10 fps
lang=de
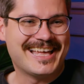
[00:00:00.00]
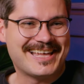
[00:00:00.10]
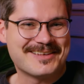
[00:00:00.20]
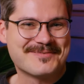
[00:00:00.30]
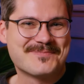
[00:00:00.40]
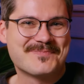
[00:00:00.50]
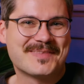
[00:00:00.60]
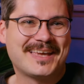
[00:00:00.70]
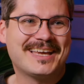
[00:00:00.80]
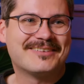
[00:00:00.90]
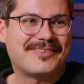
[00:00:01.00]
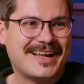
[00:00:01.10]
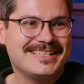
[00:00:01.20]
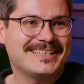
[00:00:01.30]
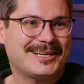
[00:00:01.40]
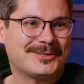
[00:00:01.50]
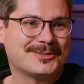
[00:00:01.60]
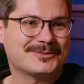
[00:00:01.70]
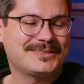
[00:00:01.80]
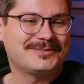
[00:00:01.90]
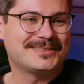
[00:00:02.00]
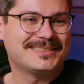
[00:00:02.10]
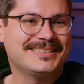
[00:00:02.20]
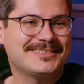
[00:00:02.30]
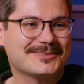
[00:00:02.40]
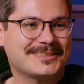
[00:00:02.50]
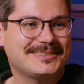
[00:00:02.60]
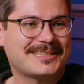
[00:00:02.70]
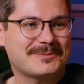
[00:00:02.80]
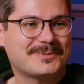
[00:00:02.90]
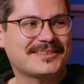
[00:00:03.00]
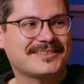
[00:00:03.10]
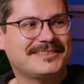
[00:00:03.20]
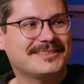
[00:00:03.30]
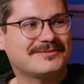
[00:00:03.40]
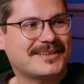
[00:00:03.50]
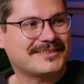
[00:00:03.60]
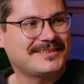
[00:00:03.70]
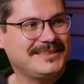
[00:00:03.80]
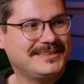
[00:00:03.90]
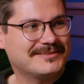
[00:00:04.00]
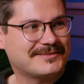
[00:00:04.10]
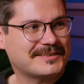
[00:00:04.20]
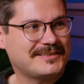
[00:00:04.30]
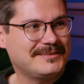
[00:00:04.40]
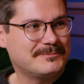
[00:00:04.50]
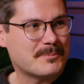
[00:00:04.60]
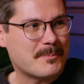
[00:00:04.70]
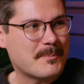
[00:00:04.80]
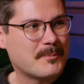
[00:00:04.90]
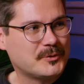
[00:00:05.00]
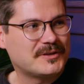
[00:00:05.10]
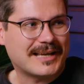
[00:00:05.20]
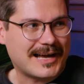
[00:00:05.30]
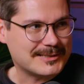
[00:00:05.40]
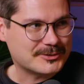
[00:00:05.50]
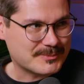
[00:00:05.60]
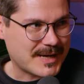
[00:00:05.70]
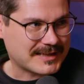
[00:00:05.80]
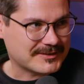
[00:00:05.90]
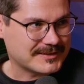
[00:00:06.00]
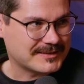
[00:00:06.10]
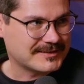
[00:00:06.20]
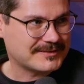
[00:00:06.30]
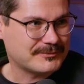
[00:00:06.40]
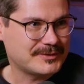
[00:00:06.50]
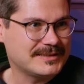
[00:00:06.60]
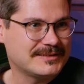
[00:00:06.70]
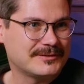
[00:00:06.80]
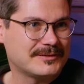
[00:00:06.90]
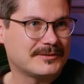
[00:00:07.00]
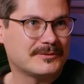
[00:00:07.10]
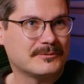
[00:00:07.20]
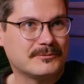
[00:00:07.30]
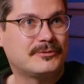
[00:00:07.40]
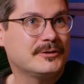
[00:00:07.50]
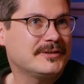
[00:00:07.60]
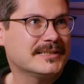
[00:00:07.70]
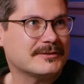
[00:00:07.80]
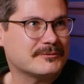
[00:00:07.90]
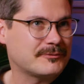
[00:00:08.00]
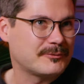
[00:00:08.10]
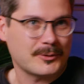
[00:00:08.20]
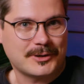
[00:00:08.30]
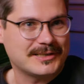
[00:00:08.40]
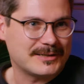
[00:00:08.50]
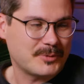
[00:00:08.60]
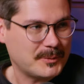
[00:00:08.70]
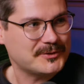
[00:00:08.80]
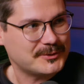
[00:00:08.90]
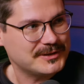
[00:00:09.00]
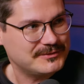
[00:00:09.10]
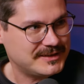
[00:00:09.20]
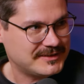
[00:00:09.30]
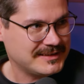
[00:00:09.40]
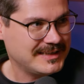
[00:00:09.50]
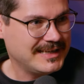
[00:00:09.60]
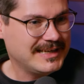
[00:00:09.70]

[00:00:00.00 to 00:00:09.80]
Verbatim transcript: ähm, weil der auch, wie ich finde, nicht so richtig repräsentiert, was sie, was sie musikalisch macht, sondern es ist, finde ich, ein, ein pfiffiger, flockiger Popsong gewesen.